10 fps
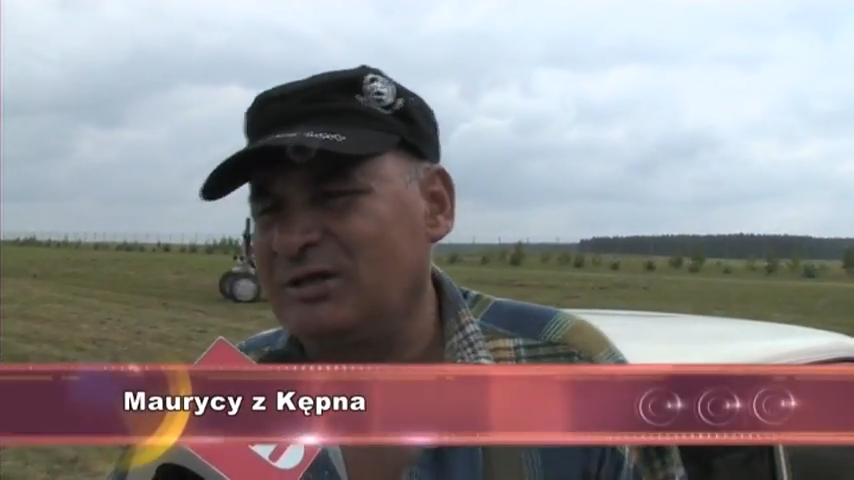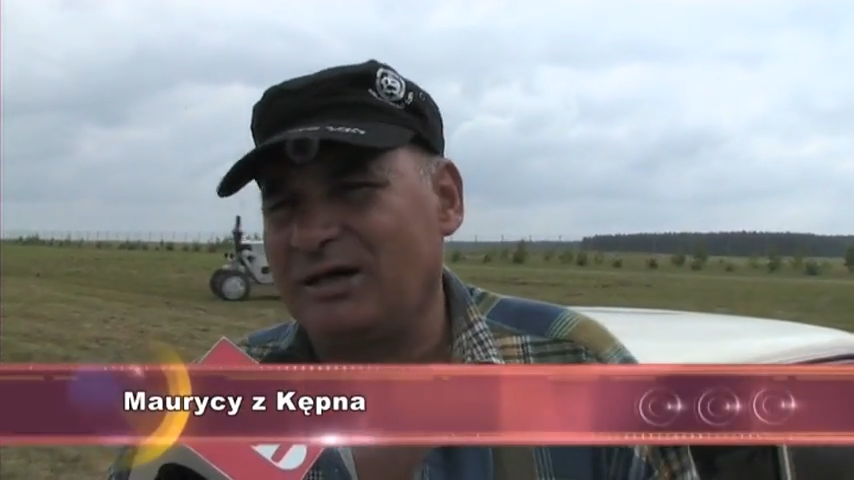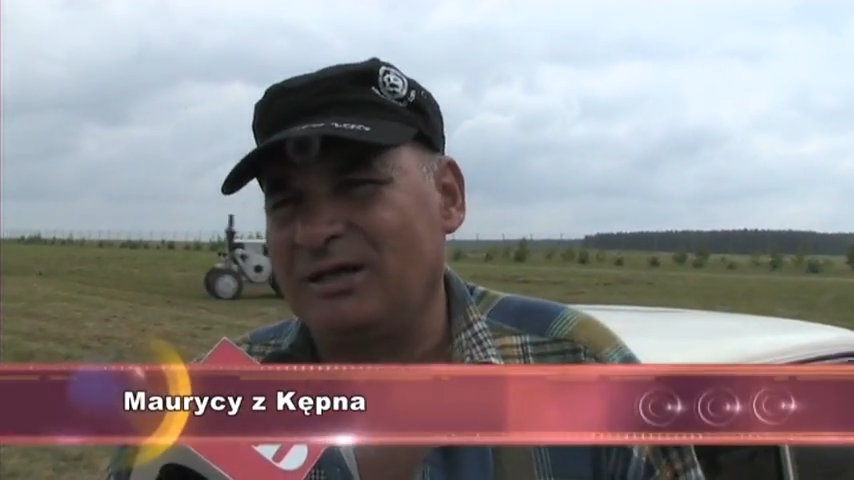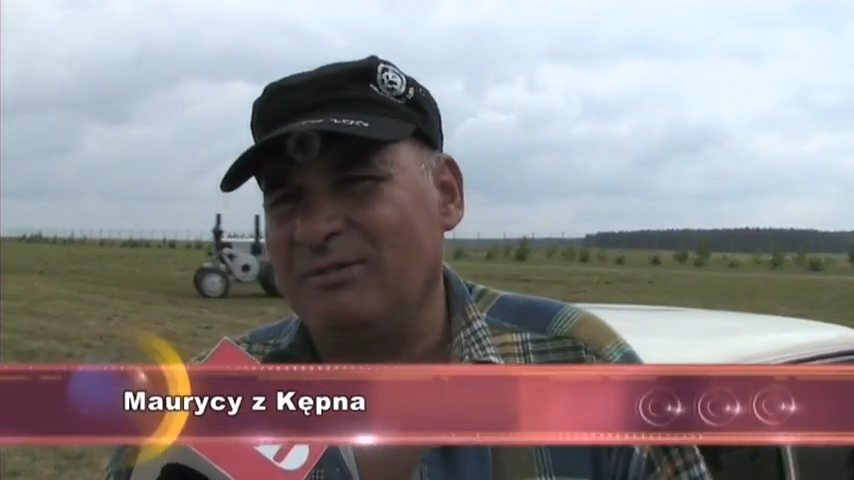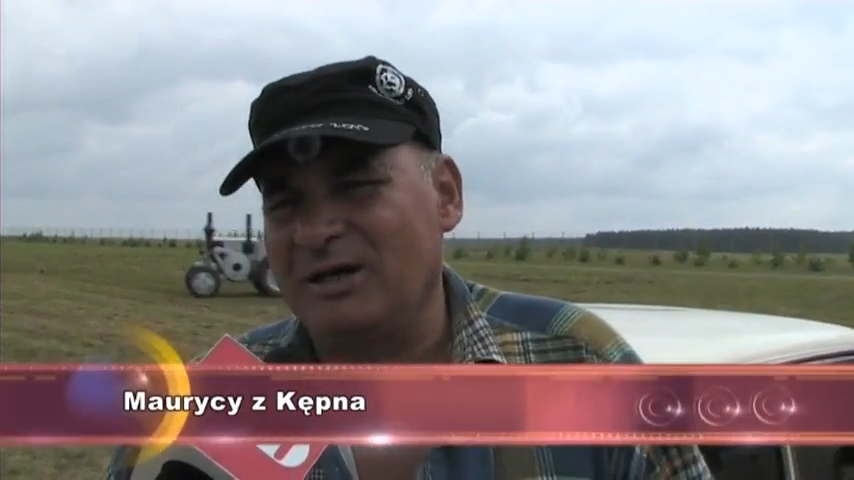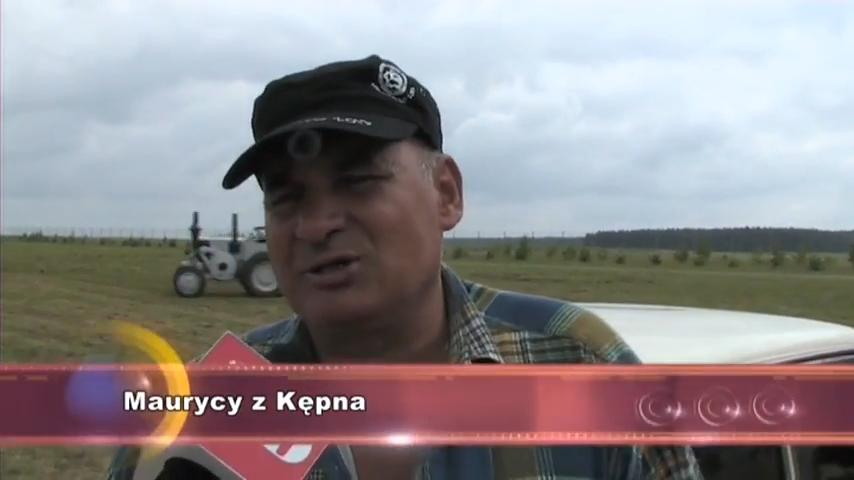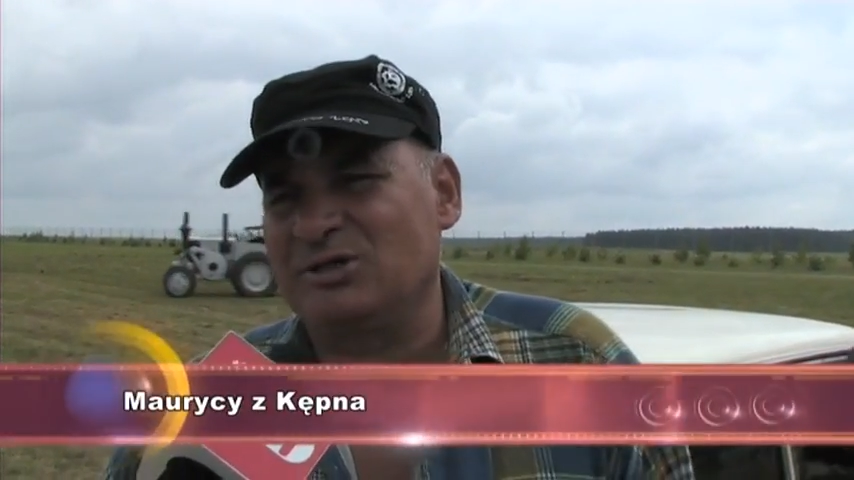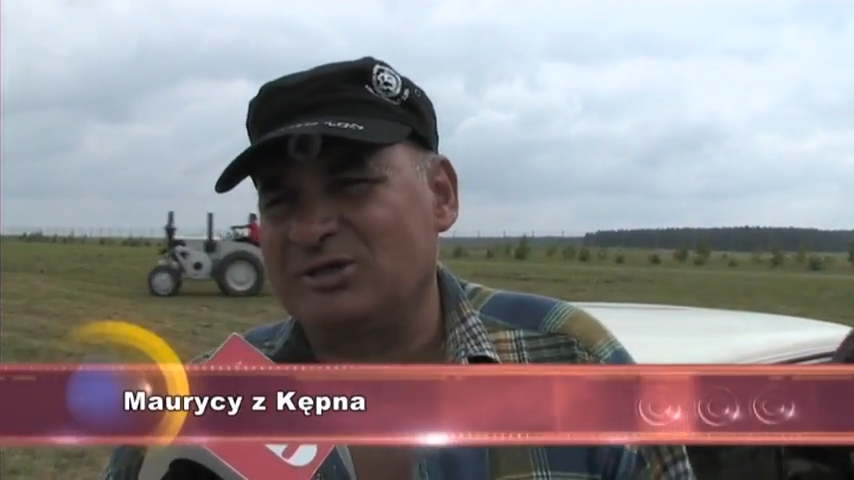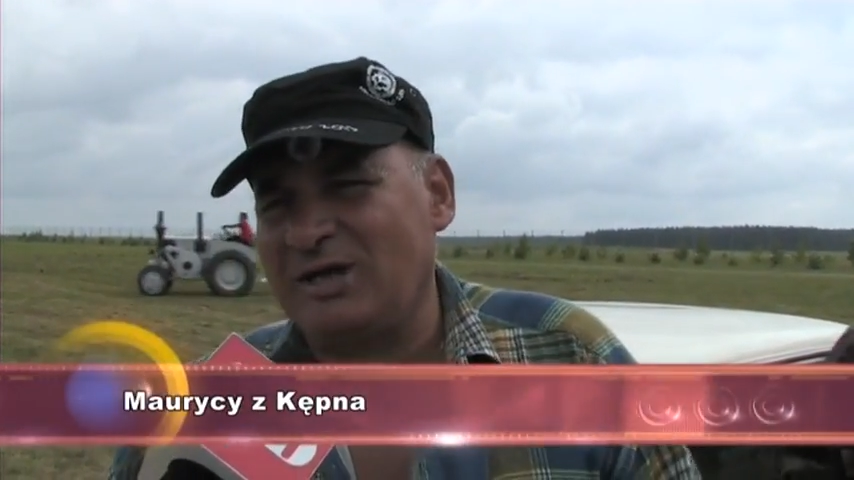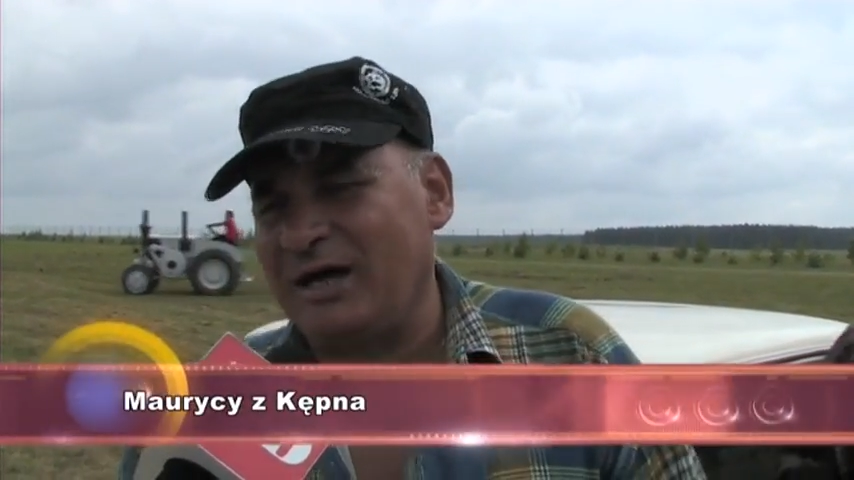taki bardzo
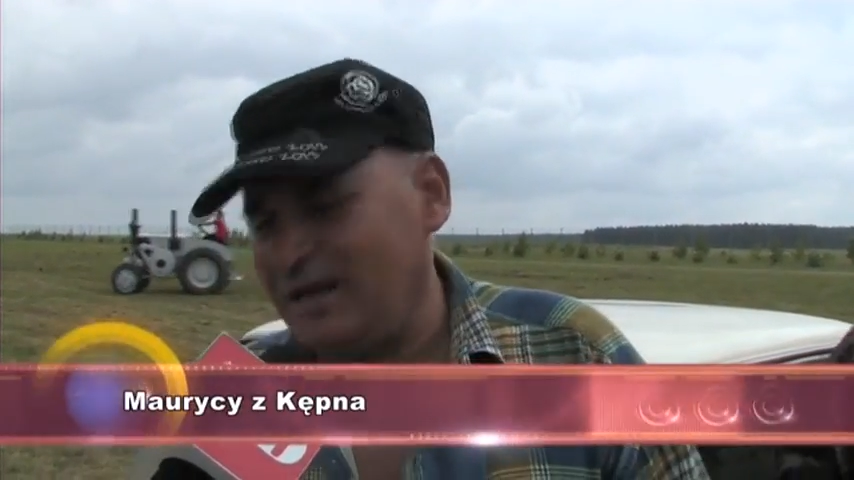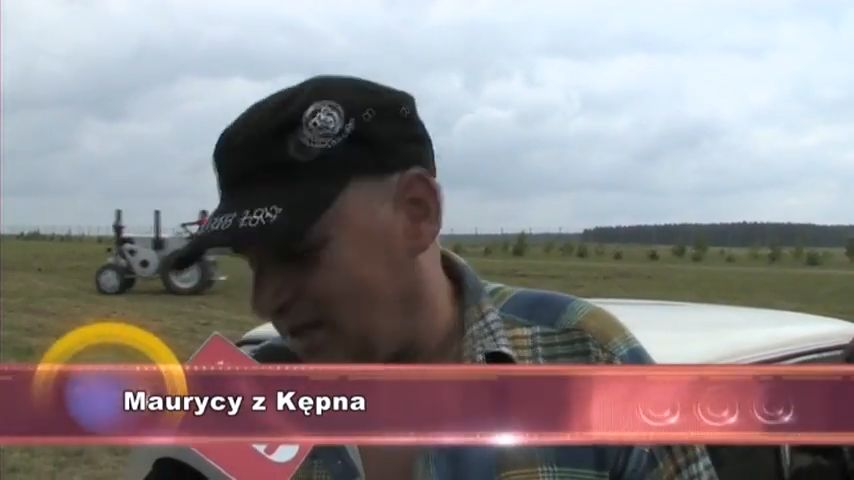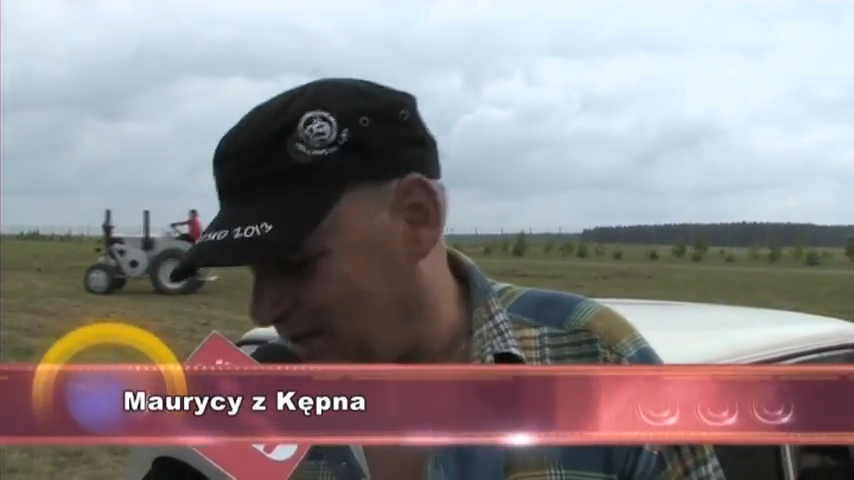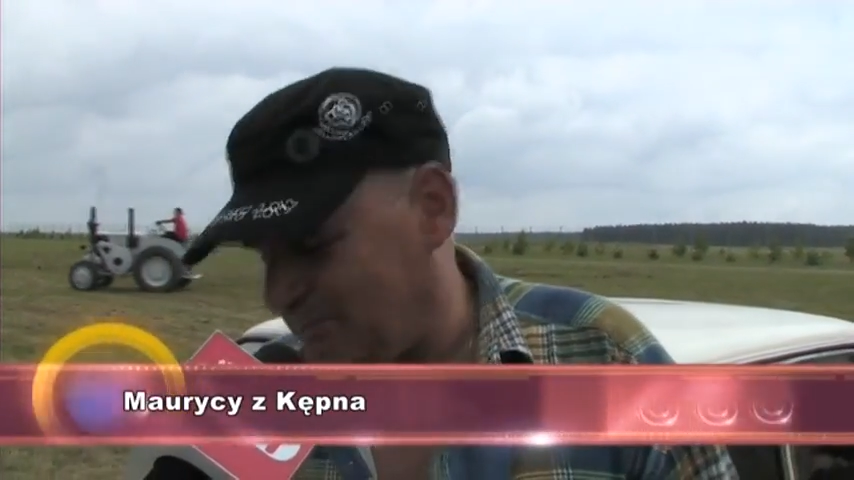stary